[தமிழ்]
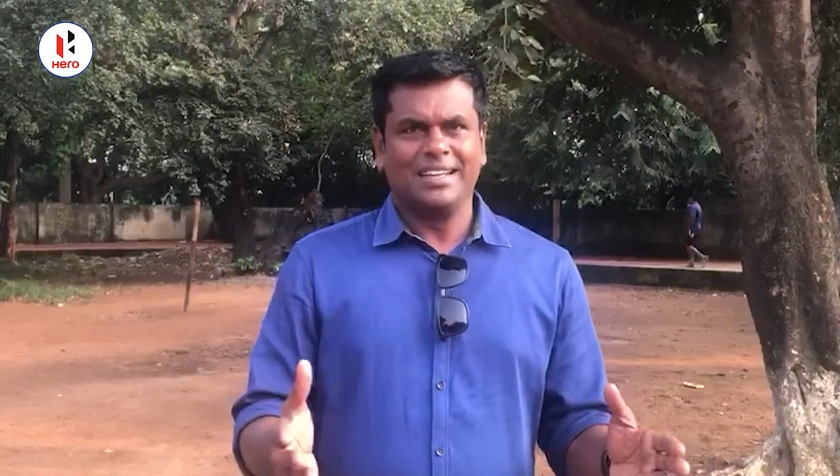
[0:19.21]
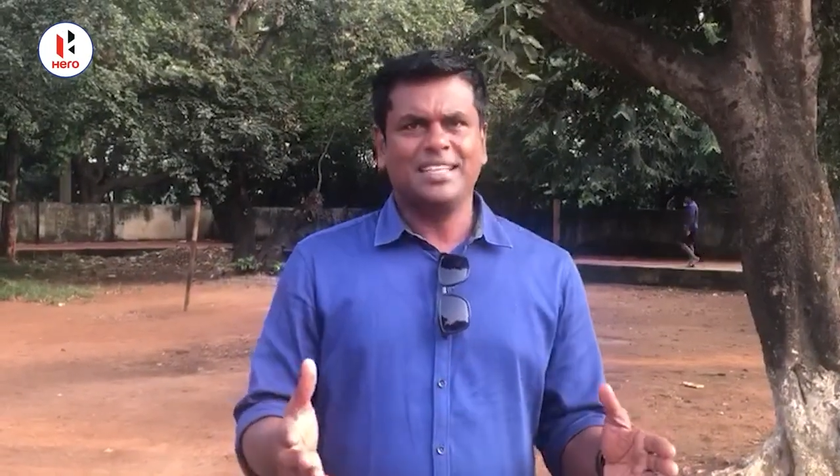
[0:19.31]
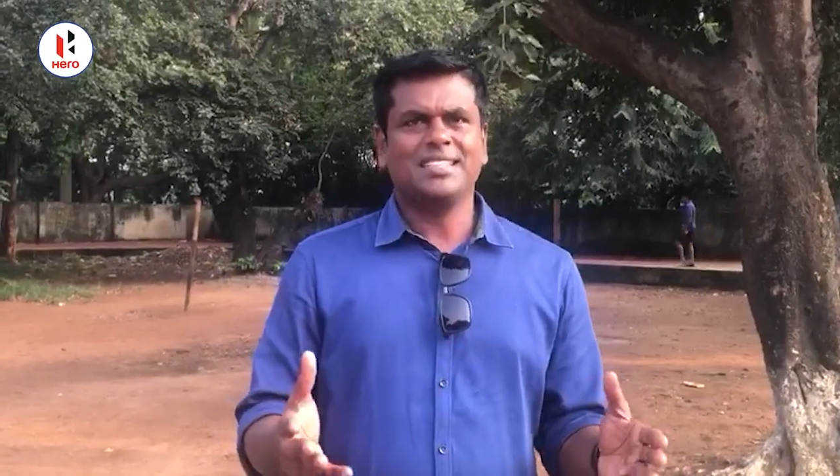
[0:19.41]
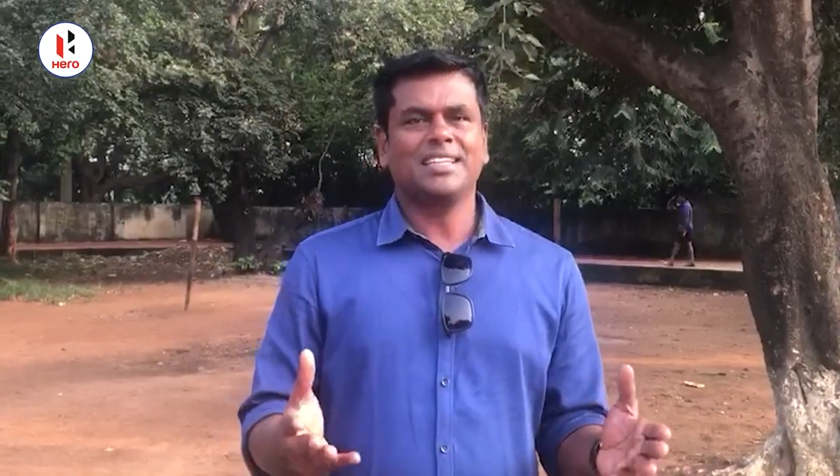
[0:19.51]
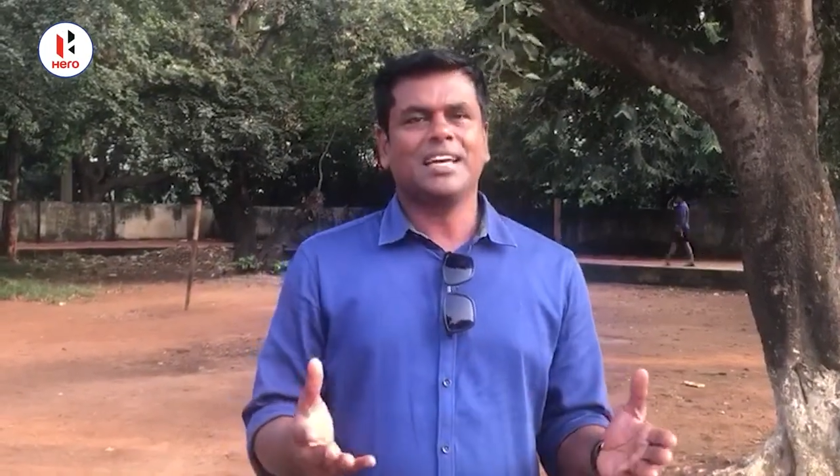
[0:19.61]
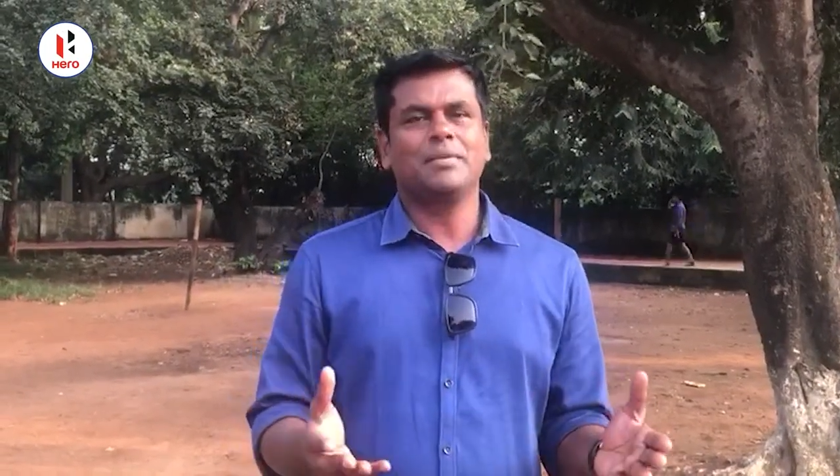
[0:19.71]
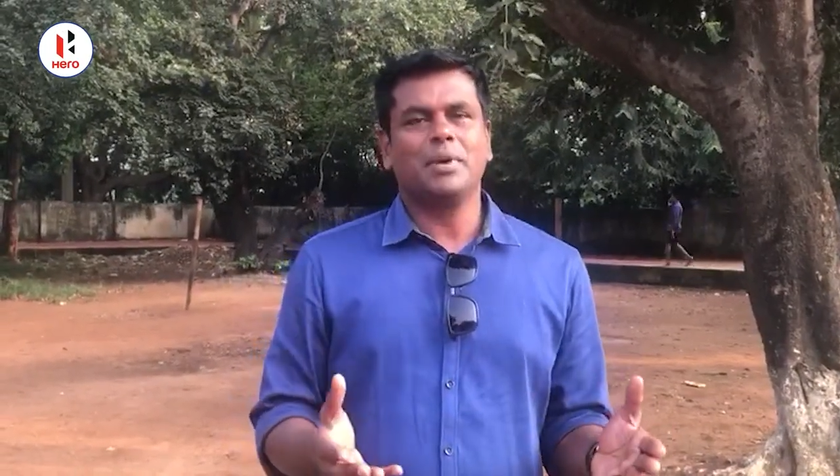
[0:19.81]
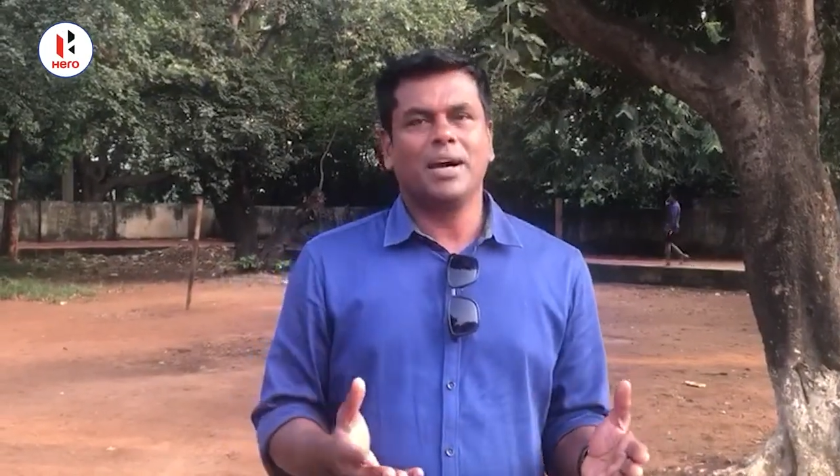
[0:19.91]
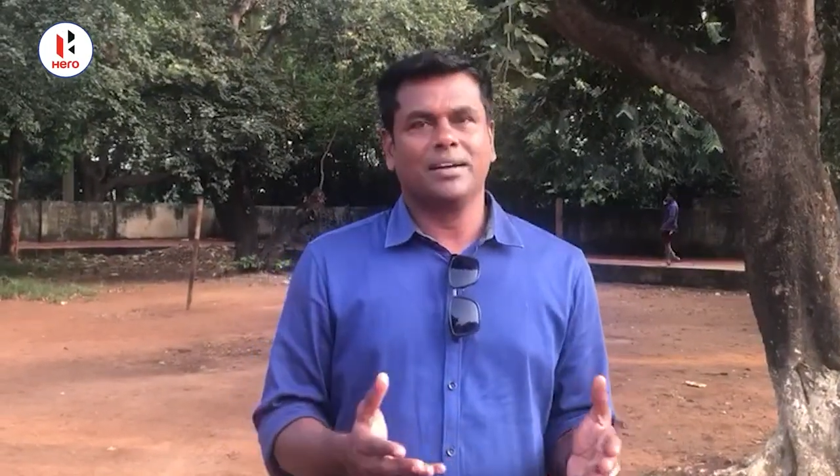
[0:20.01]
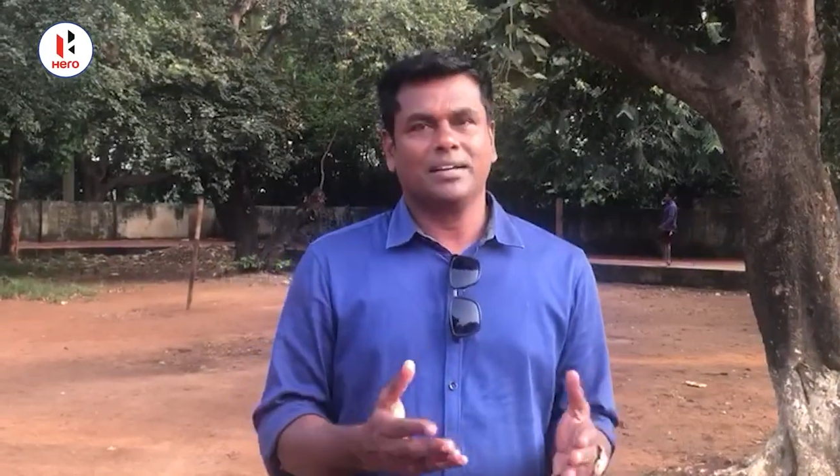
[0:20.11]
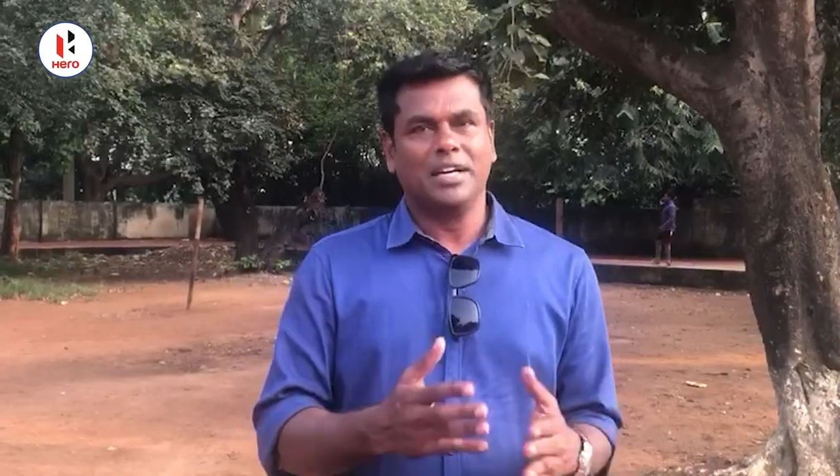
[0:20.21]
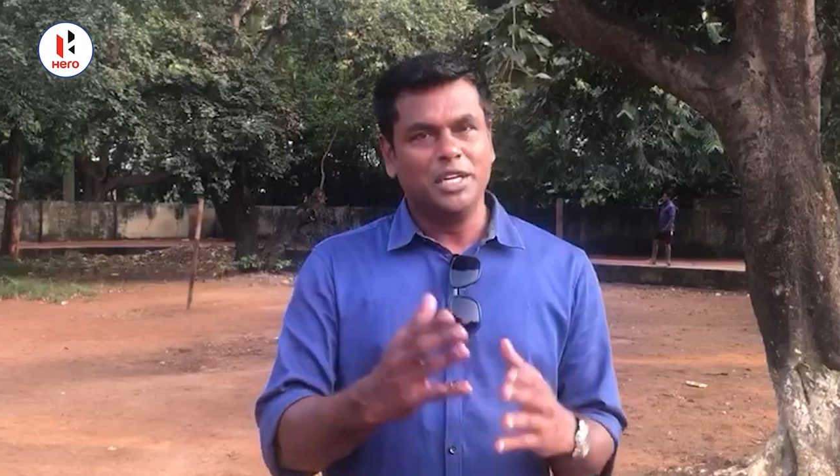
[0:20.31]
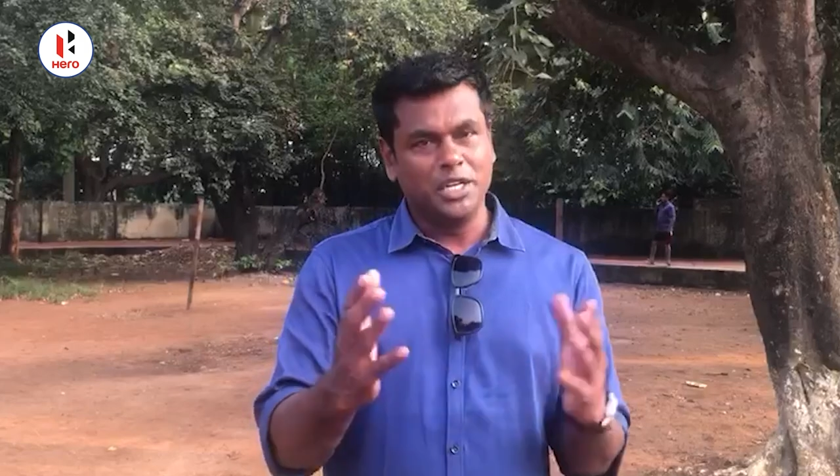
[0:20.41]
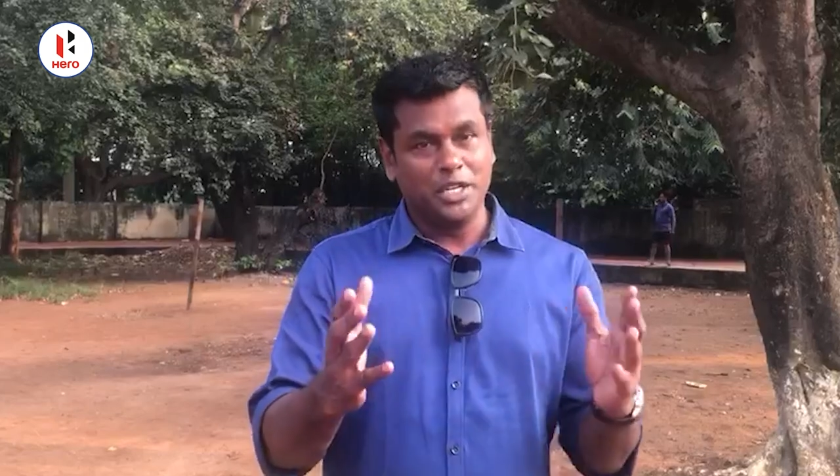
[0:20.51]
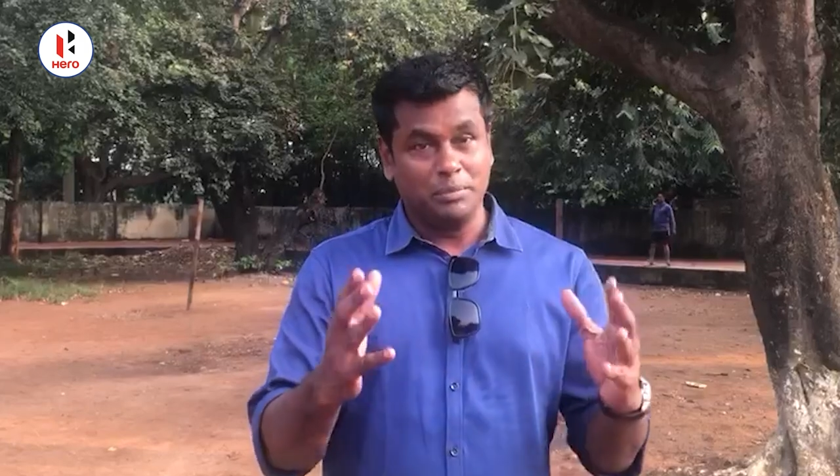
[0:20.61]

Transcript: ரீசெண்ட் டைமாக ரெண்டு